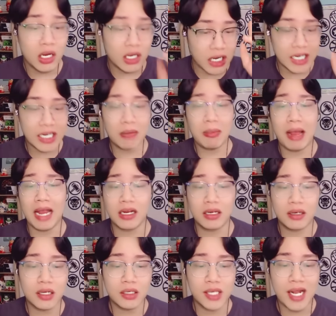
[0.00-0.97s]
thì các bạn
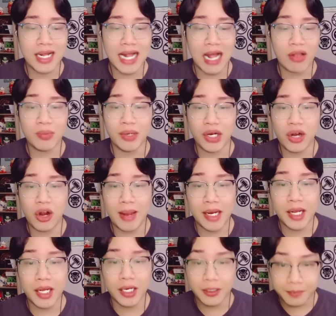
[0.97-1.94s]
cứ chế tạo cho mình cái nồi
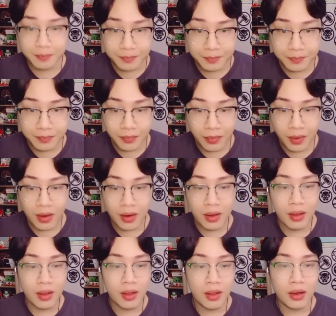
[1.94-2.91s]
bạc kính
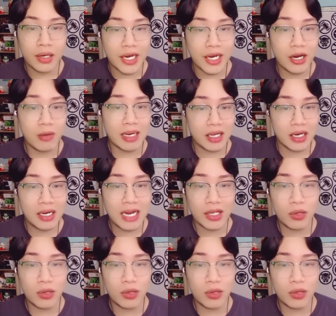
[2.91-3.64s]
thì nồi bạc kính này